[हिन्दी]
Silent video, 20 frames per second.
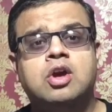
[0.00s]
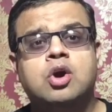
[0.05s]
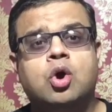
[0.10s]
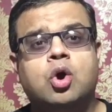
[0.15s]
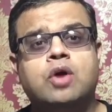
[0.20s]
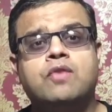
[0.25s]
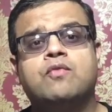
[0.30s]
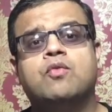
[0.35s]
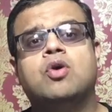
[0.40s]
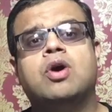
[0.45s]

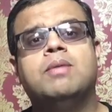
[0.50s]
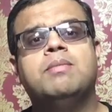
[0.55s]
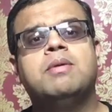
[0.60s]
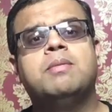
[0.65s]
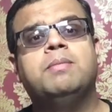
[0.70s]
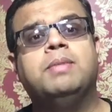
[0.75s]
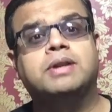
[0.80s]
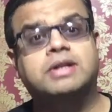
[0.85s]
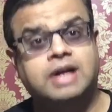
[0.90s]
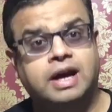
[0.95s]
और वो हमें
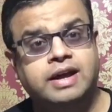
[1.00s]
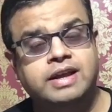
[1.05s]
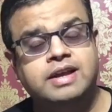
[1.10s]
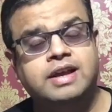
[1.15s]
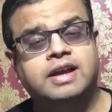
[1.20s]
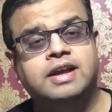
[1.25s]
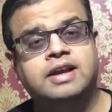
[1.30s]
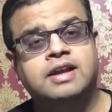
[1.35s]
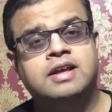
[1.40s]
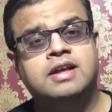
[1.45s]
बताएंगे
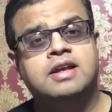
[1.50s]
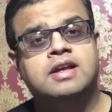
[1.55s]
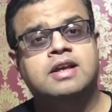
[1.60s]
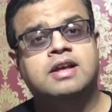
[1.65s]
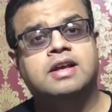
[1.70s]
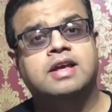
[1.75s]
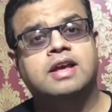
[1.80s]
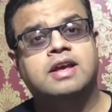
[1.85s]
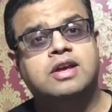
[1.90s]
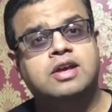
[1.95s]

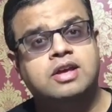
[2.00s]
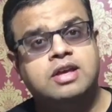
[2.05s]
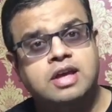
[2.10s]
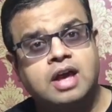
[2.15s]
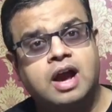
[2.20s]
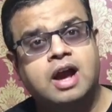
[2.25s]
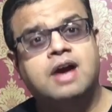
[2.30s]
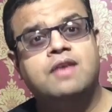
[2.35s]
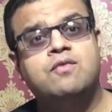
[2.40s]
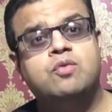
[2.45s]
कि
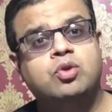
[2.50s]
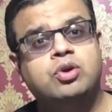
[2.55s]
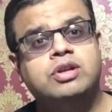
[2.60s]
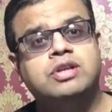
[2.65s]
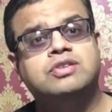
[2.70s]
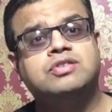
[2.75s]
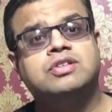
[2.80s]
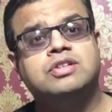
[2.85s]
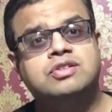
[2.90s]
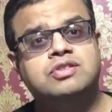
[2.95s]
क्या वो
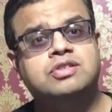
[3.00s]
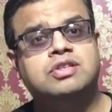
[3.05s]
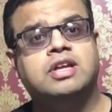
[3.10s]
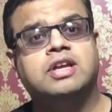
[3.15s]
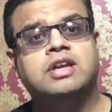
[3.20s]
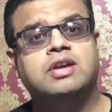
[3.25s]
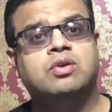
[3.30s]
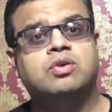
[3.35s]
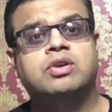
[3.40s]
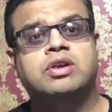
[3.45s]
रीजंस
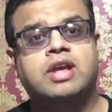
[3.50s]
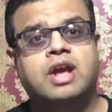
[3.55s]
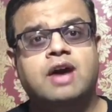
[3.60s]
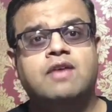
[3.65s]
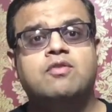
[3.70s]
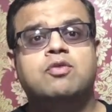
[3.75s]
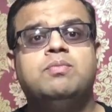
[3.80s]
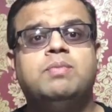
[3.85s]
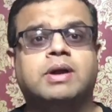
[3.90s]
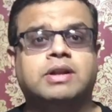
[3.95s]
थे और क्या
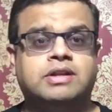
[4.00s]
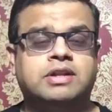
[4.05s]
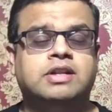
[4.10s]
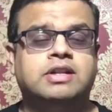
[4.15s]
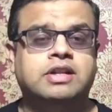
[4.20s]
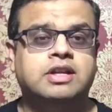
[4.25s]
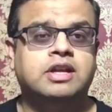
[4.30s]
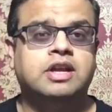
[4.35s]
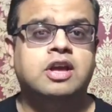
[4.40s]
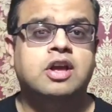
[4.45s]
वो बातें
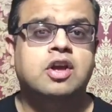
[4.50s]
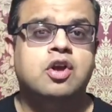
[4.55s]
थी